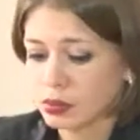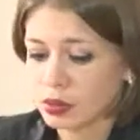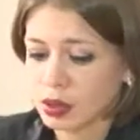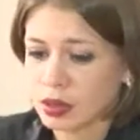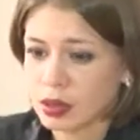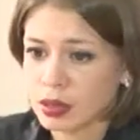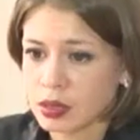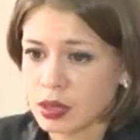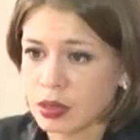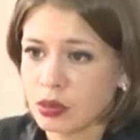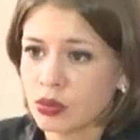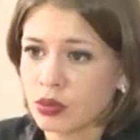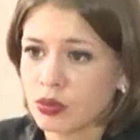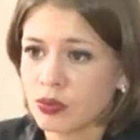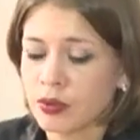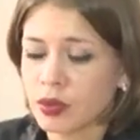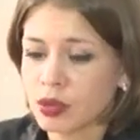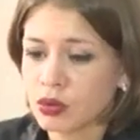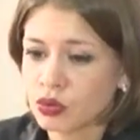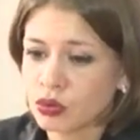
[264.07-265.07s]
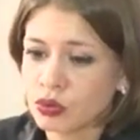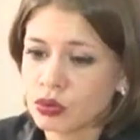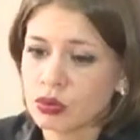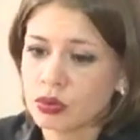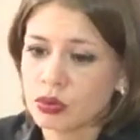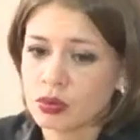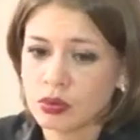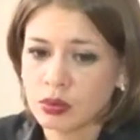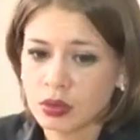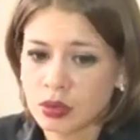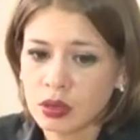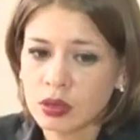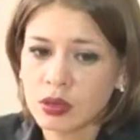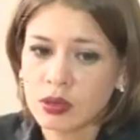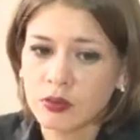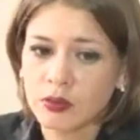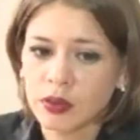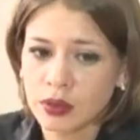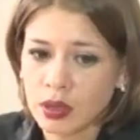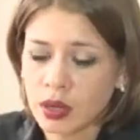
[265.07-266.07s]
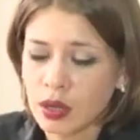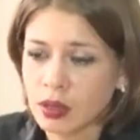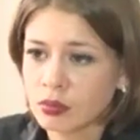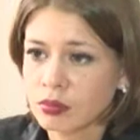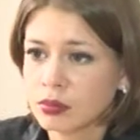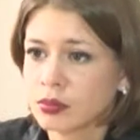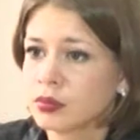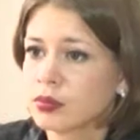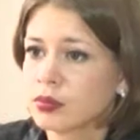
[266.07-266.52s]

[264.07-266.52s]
доказать тот факт, что это вина